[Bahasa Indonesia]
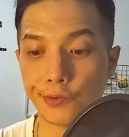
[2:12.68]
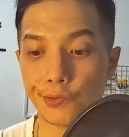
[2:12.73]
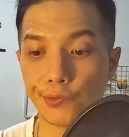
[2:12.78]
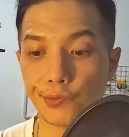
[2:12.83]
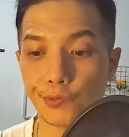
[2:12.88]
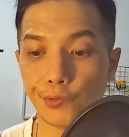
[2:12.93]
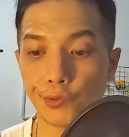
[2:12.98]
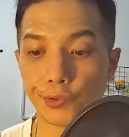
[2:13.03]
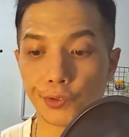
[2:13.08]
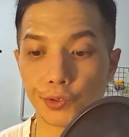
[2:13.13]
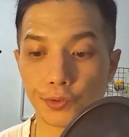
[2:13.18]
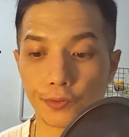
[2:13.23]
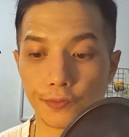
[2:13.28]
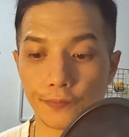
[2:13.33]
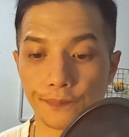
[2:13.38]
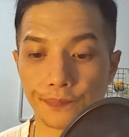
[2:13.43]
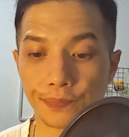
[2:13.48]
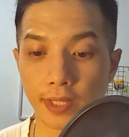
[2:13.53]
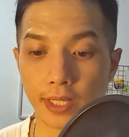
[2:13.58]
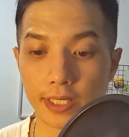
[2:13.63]
untuk
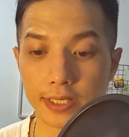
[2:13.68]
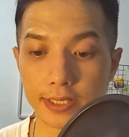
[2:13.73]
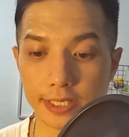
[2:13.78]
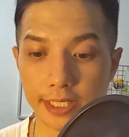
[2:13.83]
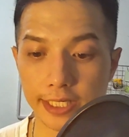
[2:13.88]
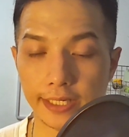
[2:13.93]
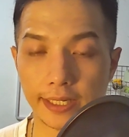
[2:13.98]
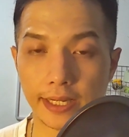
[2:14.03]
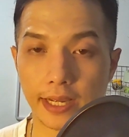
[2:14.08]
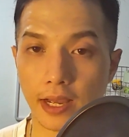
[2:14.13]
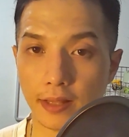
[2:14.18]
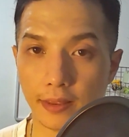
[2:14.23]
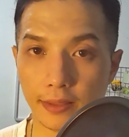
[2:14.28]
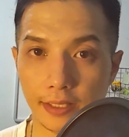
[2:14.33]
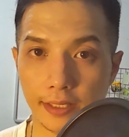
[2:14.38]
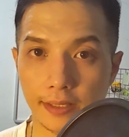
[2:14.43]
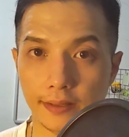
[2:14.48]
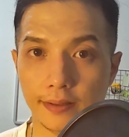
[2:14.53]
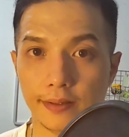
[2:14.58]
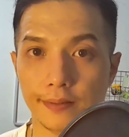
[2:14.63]
si
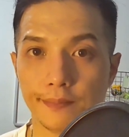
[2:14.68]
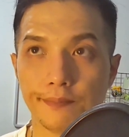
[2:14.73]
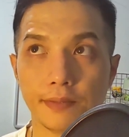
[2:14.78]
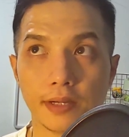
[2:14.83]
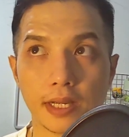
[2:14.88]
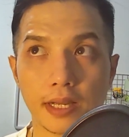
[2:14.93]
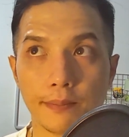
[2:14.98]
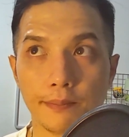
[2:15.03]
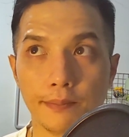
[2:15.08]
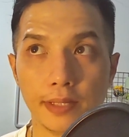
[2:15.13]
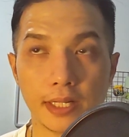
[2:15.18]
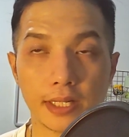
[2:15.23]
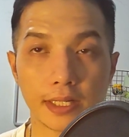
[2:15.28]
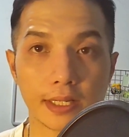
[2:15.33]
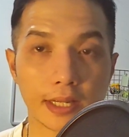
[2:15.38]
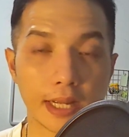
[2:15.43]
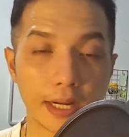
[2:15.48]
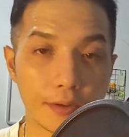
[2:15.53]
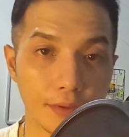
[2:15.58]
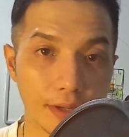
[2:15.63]
hati mengambil
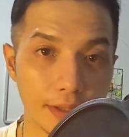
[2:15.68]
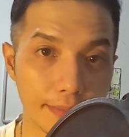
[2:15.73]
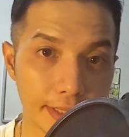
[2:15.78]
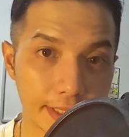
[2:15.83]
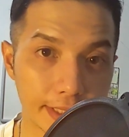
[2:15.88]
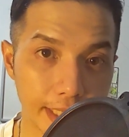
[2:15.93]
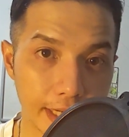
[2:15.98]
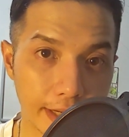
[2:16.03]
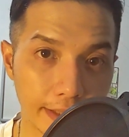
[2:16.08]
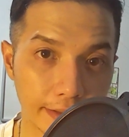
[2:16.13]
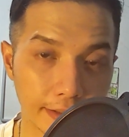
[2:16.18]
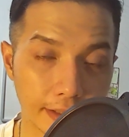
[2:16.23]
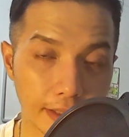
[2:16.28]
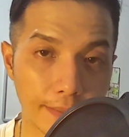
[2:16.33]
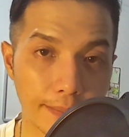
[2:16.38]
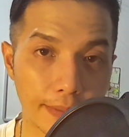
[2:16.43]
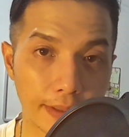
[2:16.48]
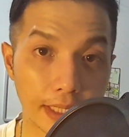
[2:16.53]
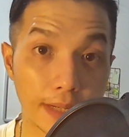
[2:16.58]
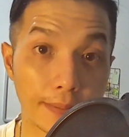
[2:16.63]
kandungan BCA yang
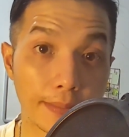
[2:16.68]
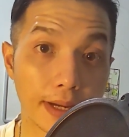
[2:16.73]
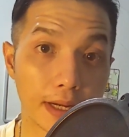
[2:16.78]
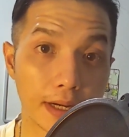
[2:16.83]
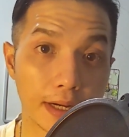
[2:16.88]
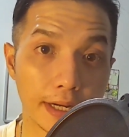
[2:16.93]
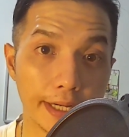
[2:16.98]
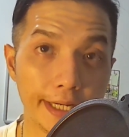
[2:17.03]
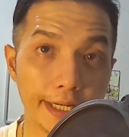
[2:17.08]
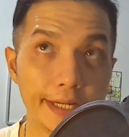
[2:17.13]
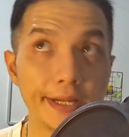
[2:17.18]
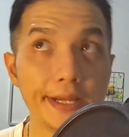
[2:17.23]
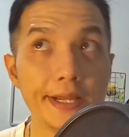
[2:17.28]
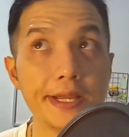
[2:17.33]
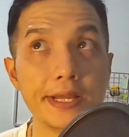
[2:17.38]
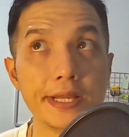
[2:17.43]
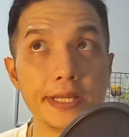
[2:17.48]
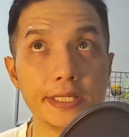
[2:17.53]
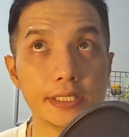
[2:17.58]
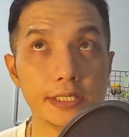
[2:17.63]
terdapat dalam makanan ini
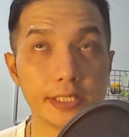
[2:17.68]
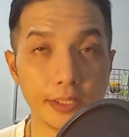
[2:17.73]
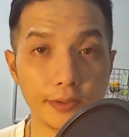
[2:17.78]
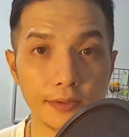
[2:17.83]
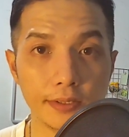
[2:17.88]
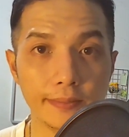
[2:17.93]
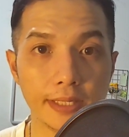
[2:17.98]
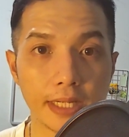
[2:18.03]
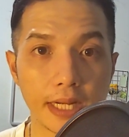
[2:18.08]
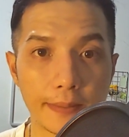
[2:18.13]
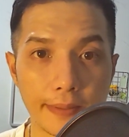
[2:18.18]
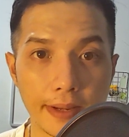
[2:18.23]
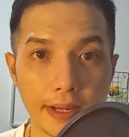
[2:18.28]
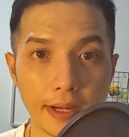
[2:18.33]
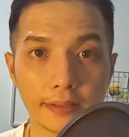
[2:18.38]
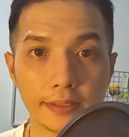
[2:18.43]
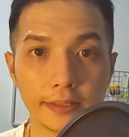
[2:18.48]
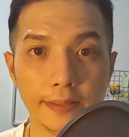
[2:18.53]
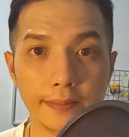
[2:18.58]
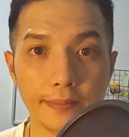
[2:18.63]
jauh lebih lama
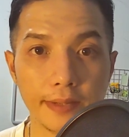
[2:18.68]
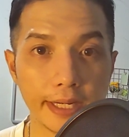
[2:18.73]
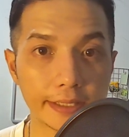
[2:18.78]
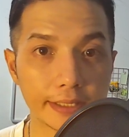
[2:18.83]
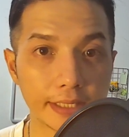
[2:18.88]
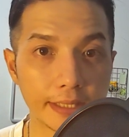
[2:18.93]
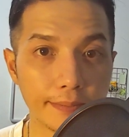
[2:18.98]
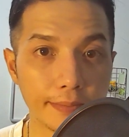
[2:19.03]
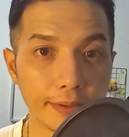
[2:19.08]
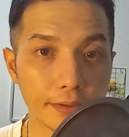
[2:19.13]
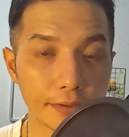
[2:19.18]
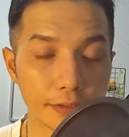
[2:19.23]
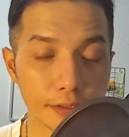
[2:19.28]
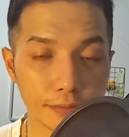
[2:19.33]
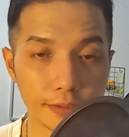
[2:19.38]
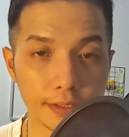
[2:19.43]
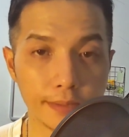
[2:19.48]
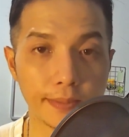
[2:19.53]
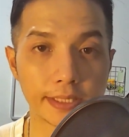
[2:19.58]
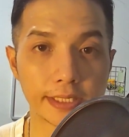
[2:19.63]
ketimbang kita
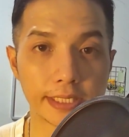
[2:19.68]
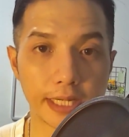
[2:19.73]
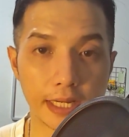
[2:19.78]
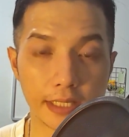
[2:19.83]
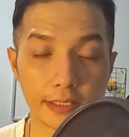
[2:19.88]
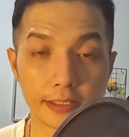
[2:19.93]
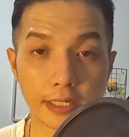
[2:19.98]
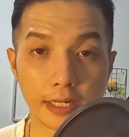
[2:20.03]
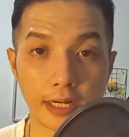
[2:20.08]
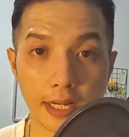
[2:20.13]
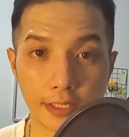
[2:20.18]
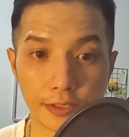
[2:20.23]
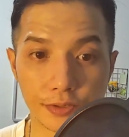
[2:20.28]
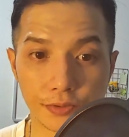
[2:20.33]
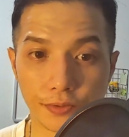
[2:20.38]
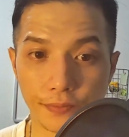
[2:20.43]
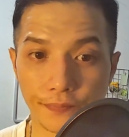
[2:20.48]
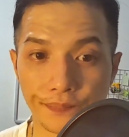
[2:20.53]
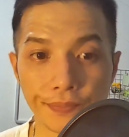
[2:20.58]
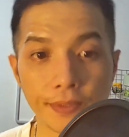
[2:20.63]
mengkonsumsi BCA secara
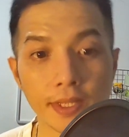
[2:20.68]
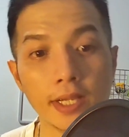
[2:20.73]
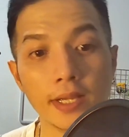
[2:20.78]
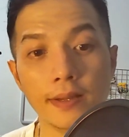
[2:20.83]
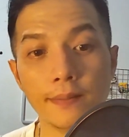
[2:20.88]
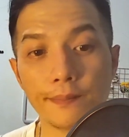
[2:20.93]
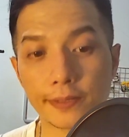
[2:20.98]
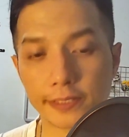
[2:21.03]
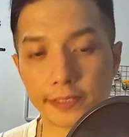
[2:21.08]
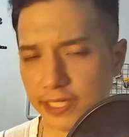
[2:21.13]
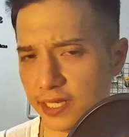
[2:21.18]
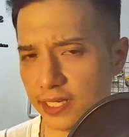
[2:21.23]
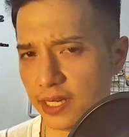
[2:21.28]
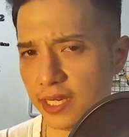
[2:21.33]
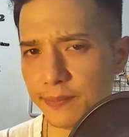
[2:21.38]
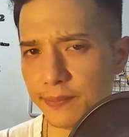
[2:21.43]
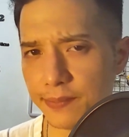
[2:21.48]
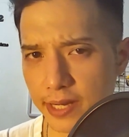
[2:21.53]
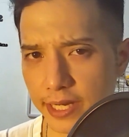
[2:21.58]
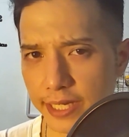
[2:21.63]
langsung. Pertanyaan di
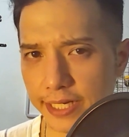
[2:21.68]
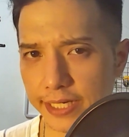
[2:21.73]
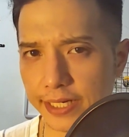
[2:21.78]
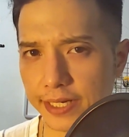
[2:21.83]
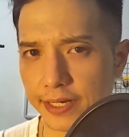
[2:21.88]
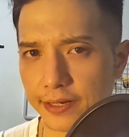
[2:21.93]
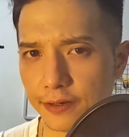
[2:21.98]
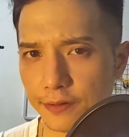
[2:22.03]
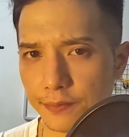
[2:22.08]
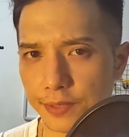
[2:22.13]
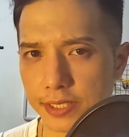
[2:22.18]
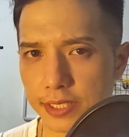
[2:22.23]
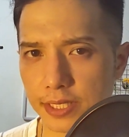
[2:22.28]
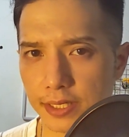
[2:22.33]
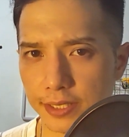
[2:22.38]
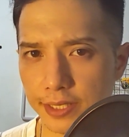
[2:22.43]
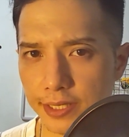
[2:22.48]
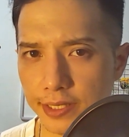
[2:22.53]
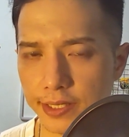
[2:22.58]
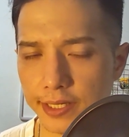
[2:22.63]
mana nih? Kalau
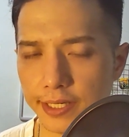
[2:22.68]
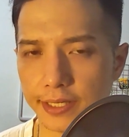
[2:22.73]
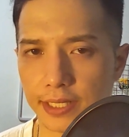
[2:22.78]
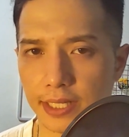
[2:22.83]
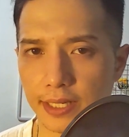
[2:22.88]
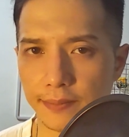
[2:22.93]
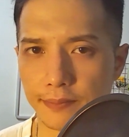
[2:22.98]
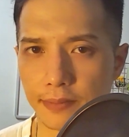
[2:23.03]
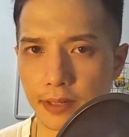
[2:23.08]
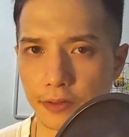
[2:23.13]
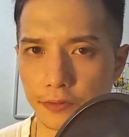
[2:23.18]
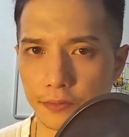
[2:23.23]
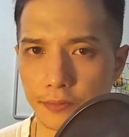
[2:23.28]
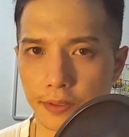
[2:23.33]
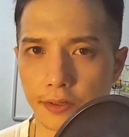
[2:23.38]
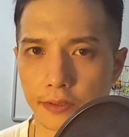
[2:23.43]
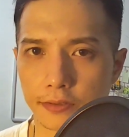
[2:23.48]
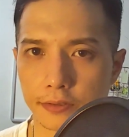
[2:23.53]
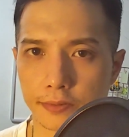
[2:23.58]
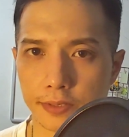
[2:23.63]
misalnya kita mau
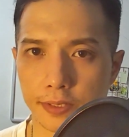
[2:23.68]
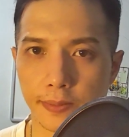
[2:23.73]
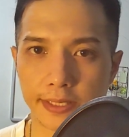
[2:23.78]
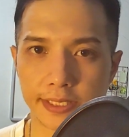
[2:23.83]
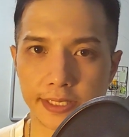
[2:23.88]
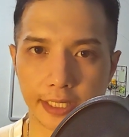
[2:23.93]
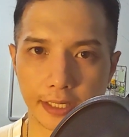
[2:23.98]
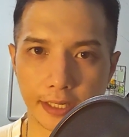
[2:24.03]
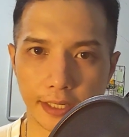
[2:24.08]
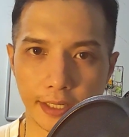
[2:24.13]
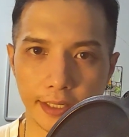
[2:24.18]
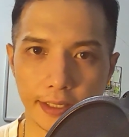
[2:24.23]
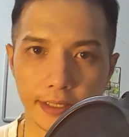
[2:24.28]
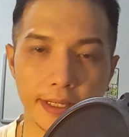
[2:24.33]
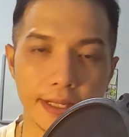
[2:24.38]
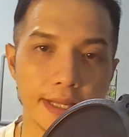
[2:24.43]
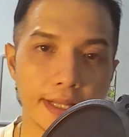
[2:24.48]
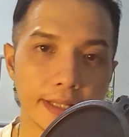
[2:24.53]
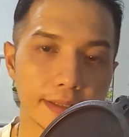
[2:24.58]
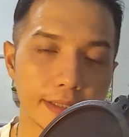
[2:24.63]
mengkonsumsi BCA
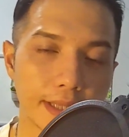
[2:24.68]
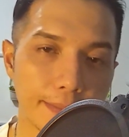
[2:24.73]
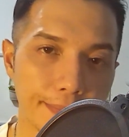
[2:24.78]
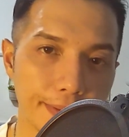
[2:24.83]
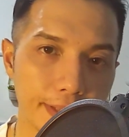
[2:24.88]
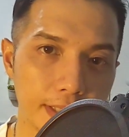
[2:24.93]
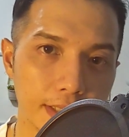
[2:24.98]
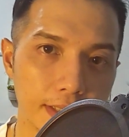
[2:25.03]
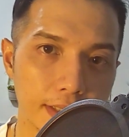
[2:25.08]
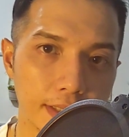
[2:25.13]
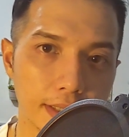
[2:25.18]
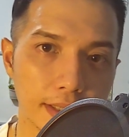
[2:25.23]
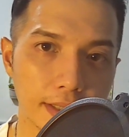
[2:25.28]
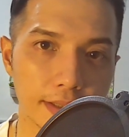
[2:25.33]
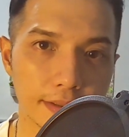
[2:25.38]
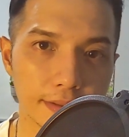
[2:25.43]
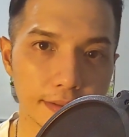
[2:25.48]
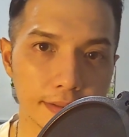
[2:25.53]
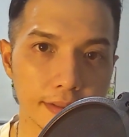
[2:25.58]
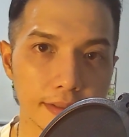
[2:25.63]
tapi dengan